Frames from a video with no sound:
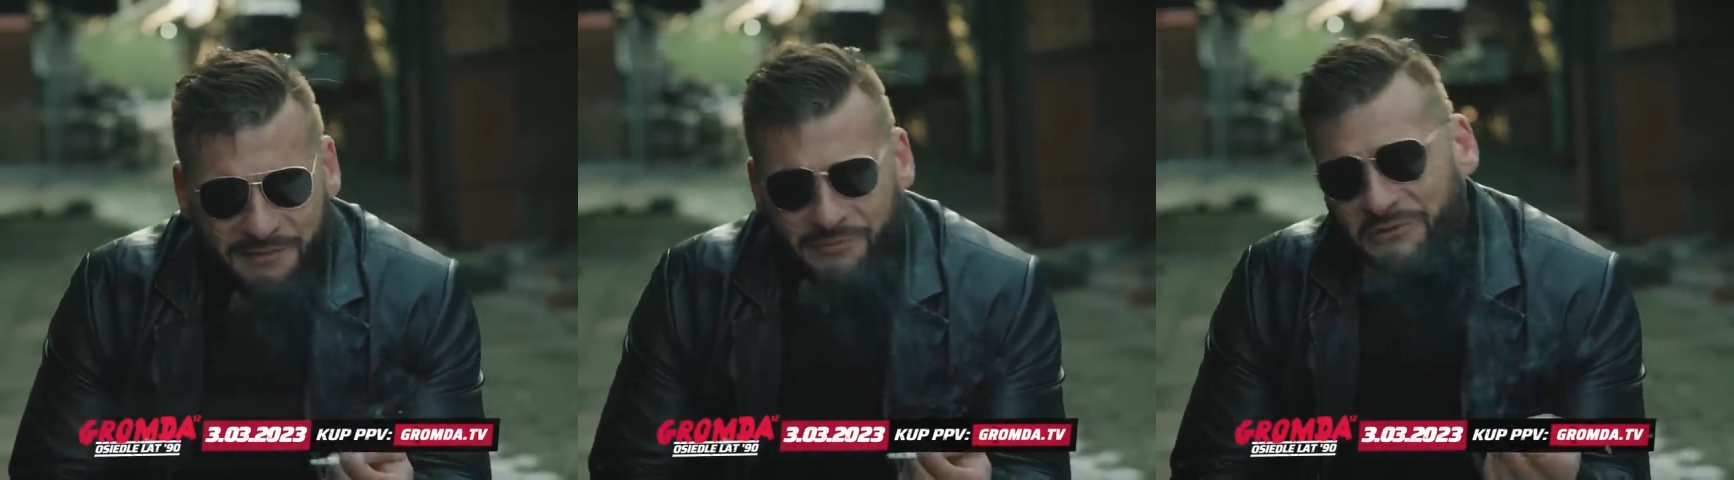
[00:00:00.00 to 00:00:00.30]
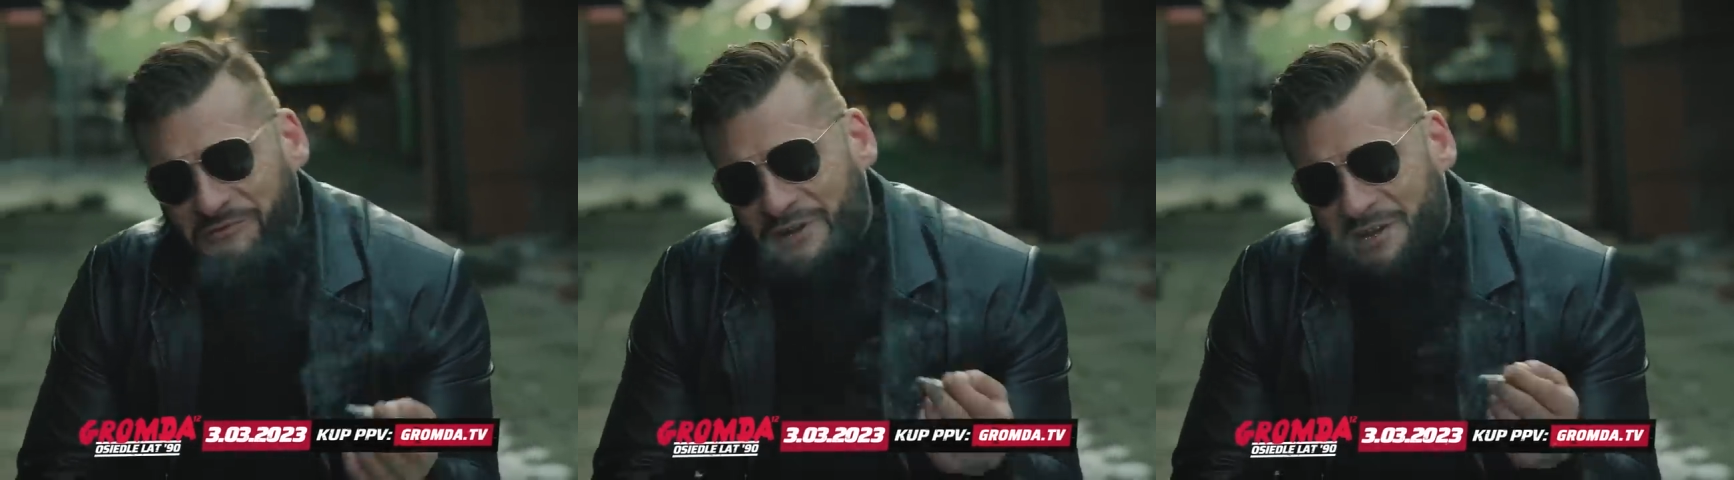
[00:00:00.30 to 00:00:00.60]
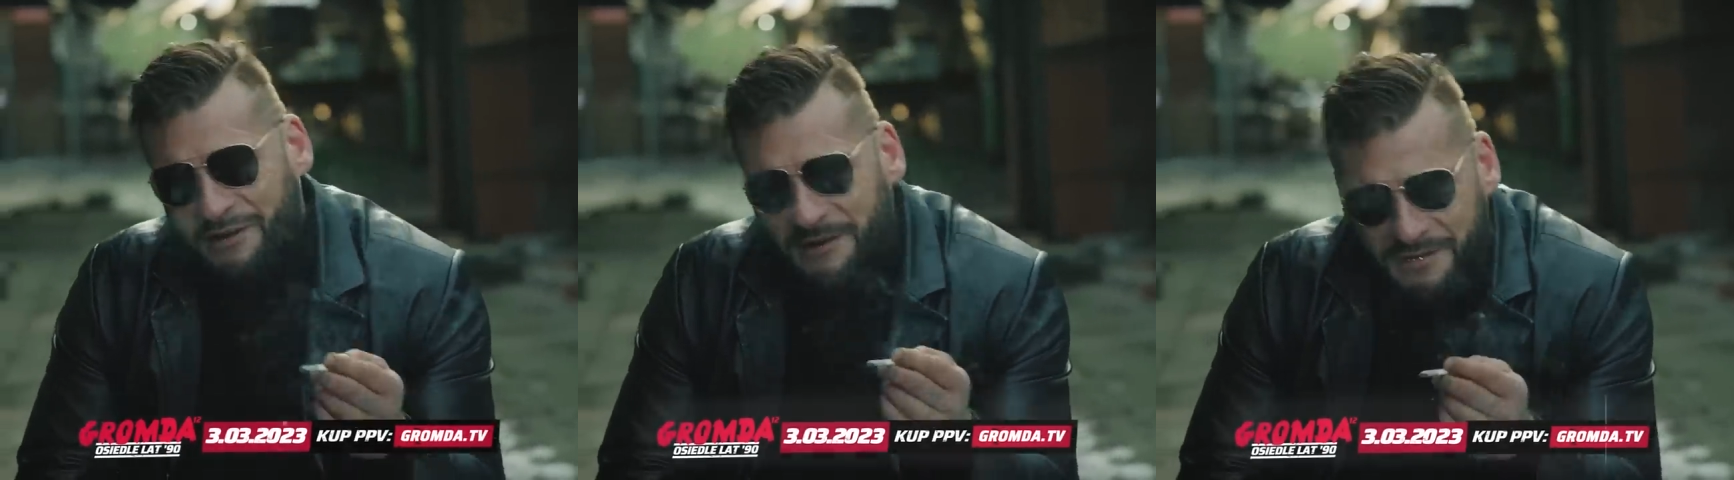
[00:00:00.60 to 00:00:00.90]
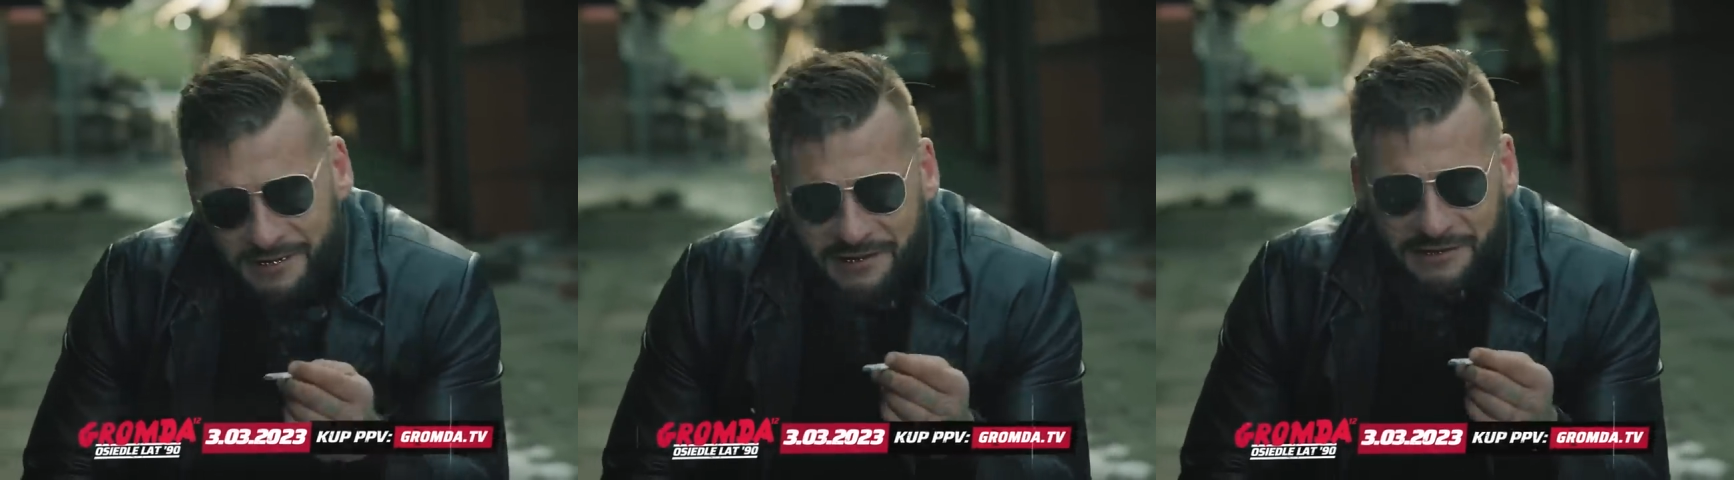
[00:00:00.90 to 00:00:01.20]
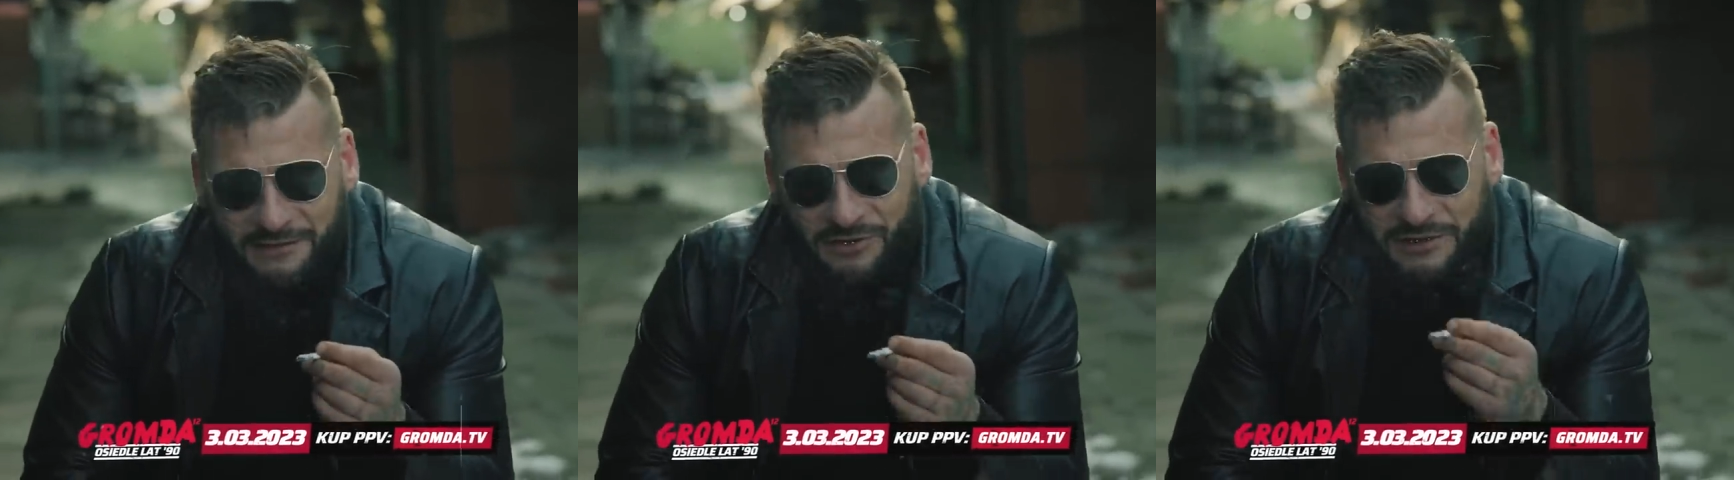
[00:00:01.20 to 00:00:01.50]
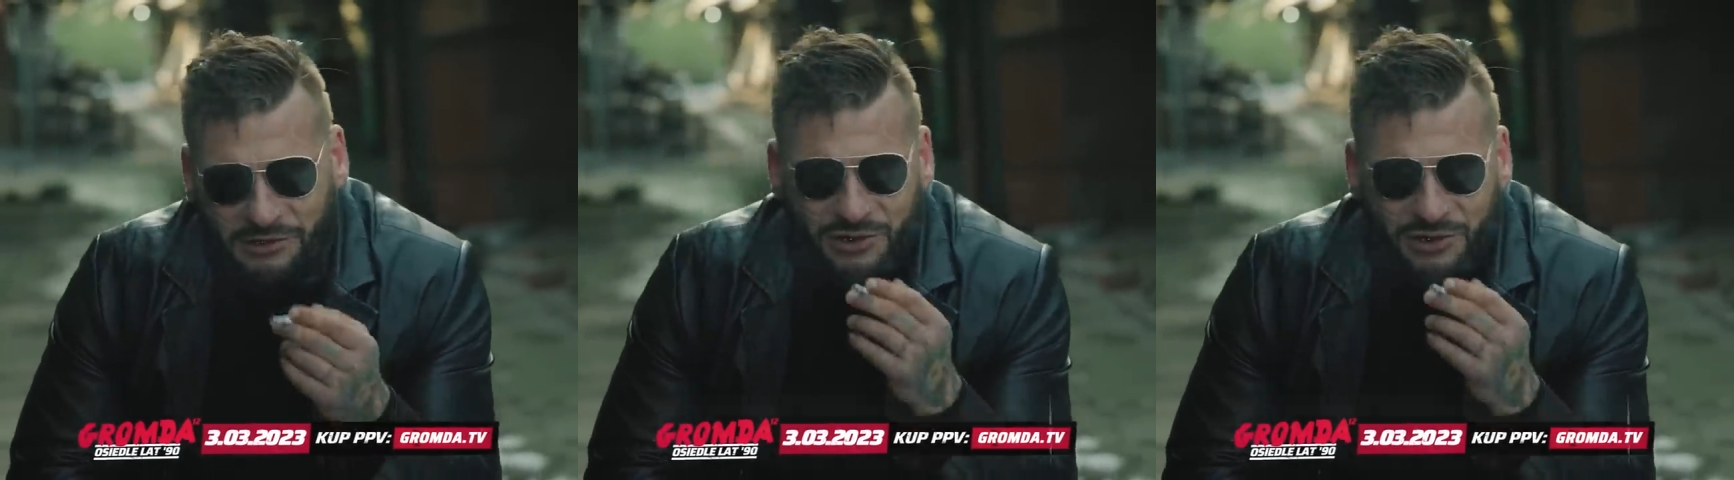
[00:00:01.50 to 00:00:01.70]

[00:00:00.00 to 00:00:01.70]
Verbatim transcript: Może wczoraj trochę za